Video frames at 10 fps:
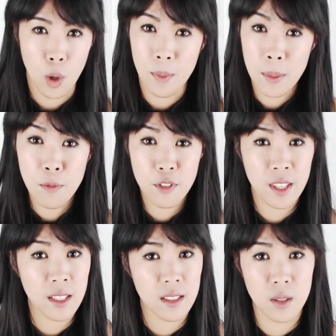Ob
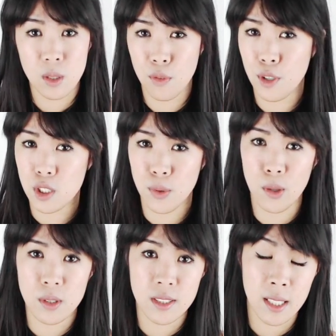Impfgegner oder
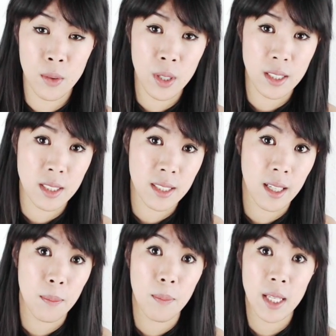
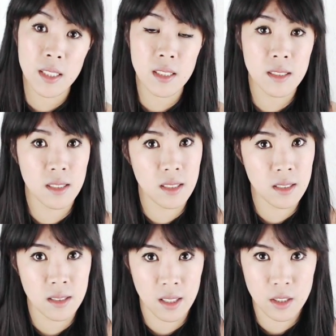Verschwörungstheoretiker, Menschen,
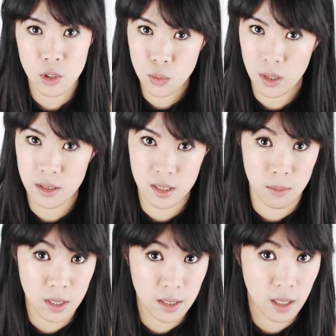die sehr stur an
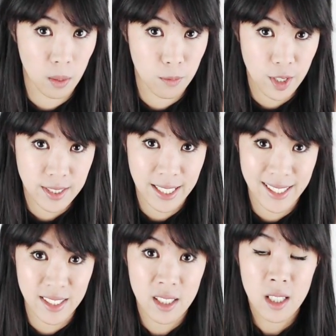ihrem Irrglauben
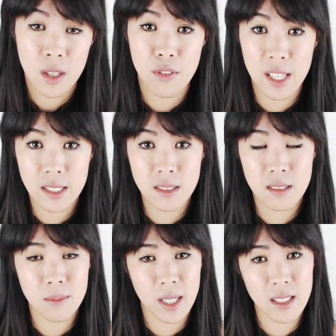festhalten,
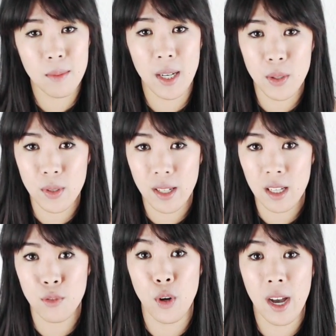werden meiner Meinung
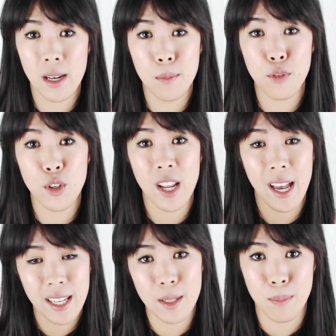nach vor allem von
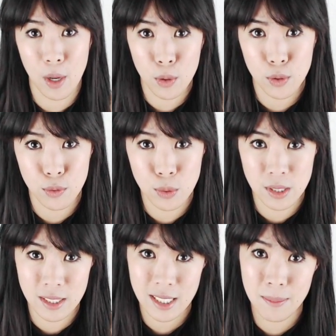einem Bauchgefühl
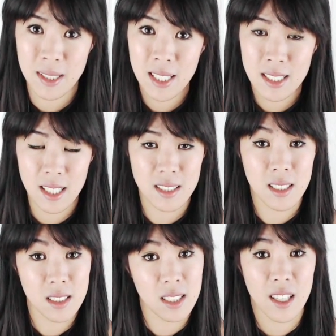getrieben, das
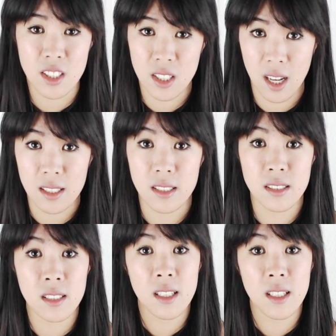sehr stark ist.